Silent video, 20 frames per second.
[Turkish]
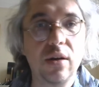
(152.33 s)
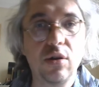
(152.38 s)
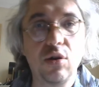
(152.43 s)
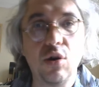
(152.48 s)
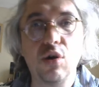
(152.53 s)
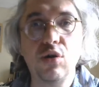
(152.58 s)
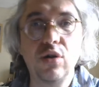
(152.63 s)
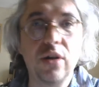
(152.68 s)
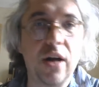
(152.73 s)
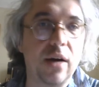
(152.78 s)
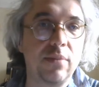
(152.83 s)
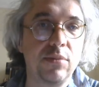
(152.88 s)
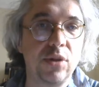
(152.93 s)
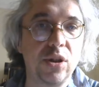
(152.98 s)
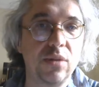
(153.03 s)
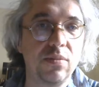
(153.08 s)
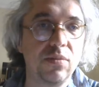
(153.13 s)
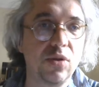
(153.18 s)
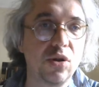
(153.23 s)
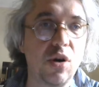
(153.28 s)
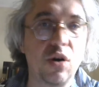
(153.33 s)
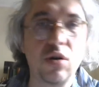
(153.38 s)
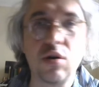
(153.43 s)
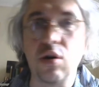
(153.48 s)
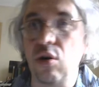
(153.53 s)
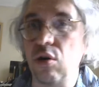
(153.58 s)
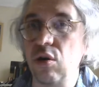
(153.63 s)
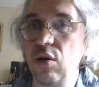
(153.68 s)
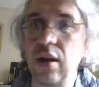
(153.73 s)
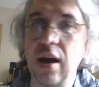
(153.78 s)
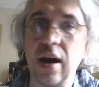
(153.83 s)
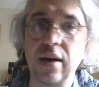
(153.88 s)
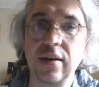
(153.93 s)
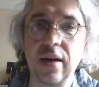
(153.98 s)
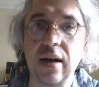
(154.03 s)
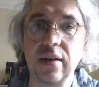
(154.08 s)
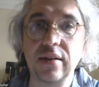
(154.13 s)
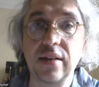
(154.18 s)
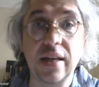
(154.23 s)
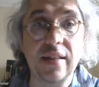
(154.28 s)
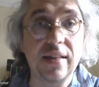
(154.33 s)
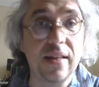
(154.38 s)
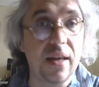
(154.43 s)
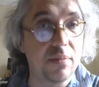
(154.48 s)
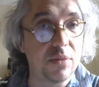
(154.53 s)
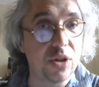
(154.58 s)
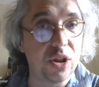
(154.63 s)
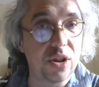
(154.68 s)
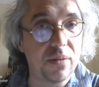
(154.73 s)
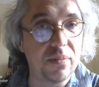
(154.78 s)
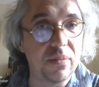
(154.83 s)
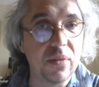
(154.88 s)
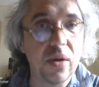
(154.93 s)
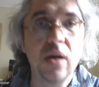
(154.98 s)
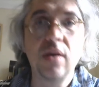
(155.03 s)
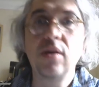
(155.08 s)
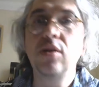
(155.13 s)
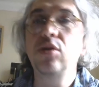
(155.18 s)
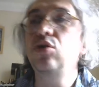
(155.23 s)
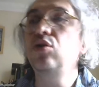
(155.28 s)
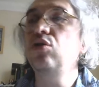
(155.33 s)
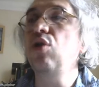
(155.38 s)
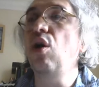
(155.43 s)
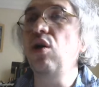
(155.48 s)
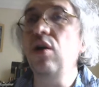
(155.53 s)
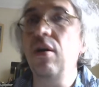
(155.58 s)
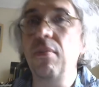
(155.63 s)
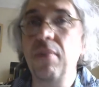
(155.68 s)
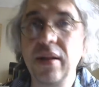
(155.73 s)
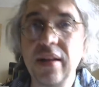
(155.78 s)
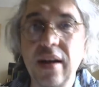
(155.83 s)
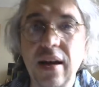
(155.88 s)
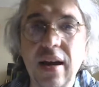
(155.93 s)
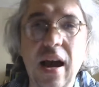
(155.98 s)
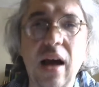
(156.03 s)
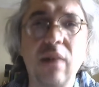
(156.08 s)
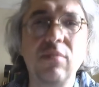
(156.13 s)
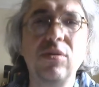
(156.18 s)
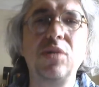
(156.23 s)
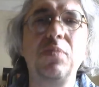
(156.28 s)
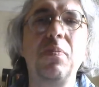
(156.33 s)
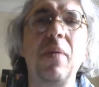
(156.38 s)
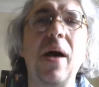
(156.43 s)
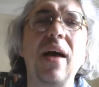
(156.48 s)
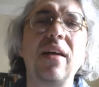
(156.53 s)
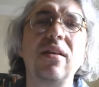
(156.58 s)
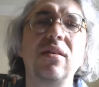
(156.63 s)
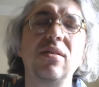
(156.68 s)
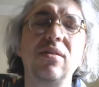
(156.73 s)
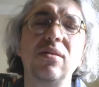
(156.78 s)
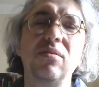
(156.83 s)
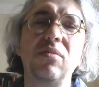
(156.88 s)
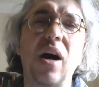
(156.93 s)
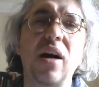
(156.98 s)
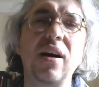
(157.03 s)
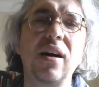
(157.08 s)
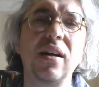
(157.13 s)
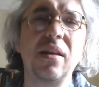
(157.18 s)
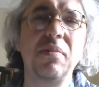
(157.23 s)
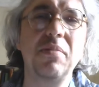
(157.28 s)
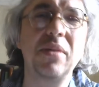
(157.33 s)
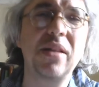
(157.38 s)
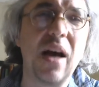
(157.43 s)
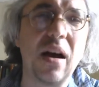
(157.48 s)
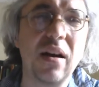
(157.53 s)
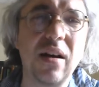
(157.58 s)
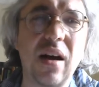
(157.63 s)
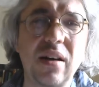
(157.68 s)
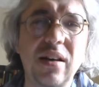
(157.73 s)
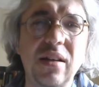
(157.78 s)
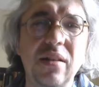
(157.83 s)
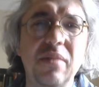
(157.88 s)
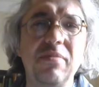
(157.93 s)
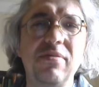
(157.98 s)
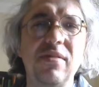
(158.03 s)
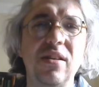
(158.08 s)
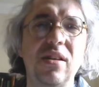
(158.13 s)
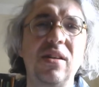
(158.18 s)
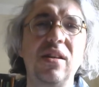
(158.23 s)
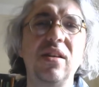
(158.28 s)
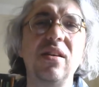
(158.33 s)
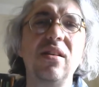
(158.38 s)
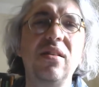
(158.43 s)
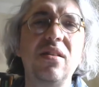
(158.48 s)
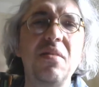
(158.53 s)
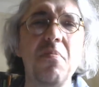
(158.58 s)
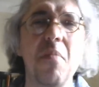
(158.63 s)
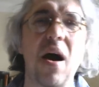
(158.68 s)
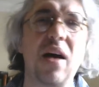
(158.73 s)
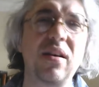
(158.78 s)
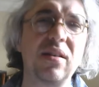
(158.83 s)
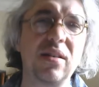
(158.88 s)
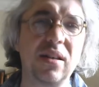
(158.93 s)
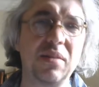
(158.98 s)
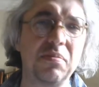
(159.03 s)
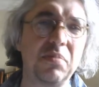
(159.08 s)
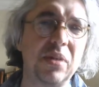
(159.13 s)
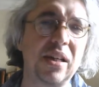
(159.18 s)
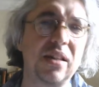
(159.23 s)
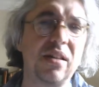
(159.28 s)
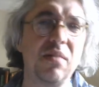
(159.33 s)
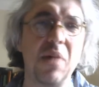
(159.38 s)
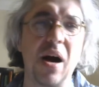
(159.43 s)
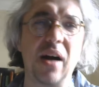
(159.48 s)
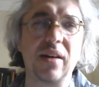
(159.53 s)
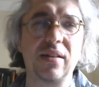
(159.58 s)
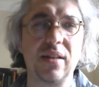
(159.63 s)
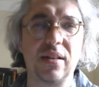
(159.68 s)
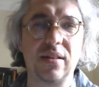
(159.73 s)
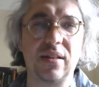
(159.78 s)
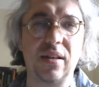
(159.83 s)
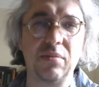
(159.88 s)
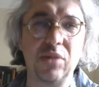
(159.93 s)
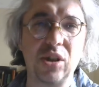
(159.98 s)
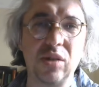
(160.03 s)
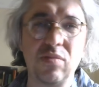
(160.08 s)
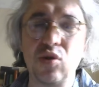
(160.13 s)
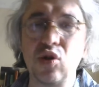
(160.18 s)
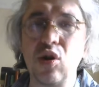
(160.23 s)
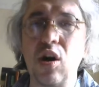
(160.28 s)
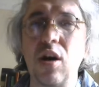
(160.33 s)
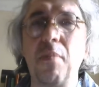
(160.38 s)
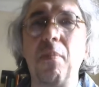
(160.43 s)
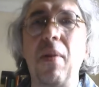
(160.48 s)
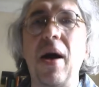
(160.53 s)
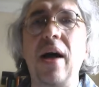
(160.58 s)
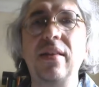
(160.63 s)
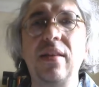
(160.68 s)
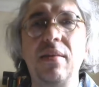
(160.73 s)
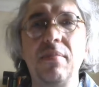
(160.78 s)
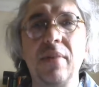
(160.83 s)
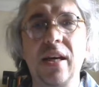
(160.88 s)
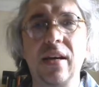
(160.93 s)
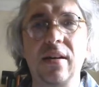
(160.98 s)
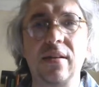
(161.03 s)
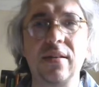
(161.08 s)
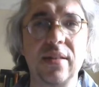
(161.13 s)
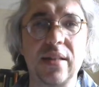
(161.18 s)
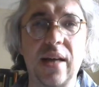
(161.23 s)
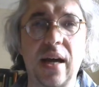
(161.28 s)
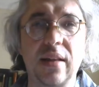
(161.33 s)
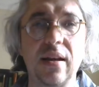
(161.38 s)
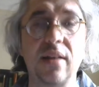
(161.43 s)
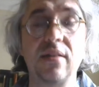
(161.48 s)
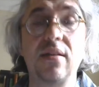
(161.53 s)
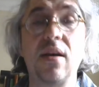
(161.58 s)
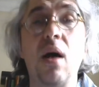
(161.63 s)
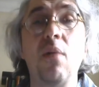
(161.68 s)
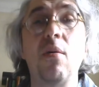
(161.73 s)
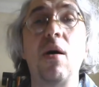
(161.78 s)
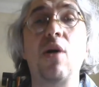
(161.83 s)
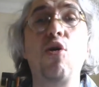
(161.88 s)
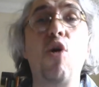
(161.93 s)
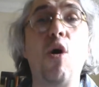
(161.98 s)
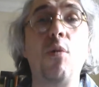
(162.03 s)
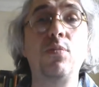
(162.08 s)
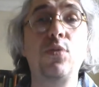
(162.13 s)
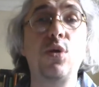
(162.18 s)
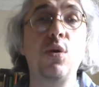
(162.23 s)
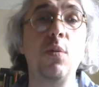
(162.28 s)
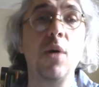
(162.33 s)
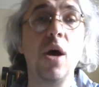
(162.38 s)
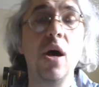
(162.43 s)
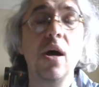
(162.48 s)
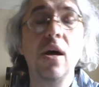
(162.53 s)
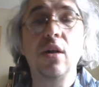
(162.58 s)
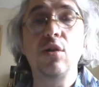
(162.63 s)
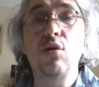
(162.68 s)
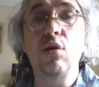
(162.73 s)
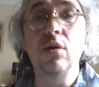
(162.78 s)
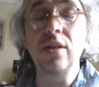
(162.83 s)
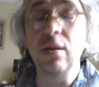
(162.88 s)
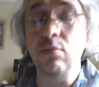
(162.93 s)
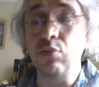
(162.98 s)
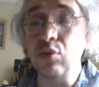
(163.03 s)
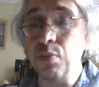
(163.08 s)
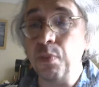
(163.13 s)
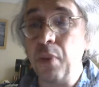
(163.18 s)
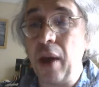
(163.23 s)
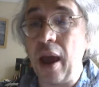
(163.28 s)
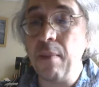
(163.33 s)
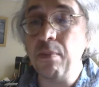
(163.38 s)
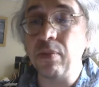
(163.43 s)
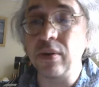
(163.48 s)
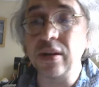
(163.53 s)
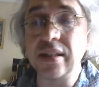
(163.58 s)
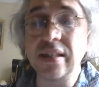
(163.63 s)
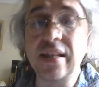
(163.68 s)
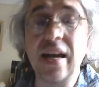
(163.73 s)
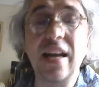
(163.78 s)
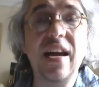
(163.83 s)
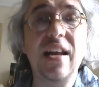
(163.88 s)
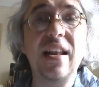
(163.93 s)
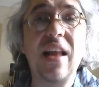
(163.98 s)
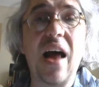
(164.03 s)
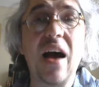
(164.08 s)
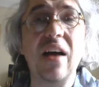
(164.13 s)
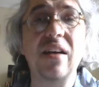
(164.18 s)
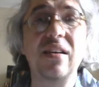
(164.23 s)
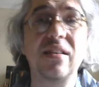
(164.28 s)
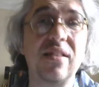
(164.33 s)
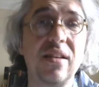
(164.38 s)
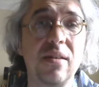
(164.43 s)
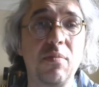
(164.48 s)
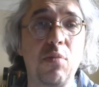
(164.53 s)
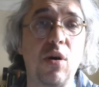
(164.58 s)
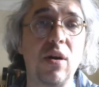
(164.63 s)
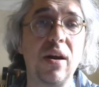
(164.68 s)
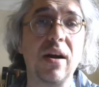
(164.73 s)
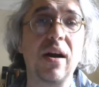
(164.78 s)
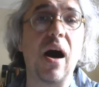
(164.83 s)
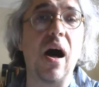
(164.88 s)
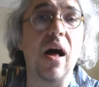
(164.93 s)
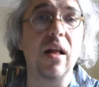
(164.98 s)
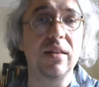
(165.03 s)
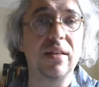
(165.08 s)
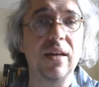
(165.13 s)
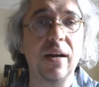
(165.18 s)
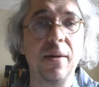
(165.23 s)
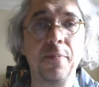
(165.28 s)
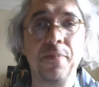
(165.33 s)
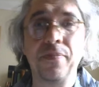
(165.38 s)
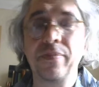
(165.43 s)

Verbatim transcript: göndermişim. Sonra oralardan red yemişim. Sonra bana gelmiş ben akademiden yıldım artık, bıktım artık demişim. Sonra pandemi girdi zaten. Tamamen koptum. Dolayısıyla bu paper senelerdir böyle kaldı.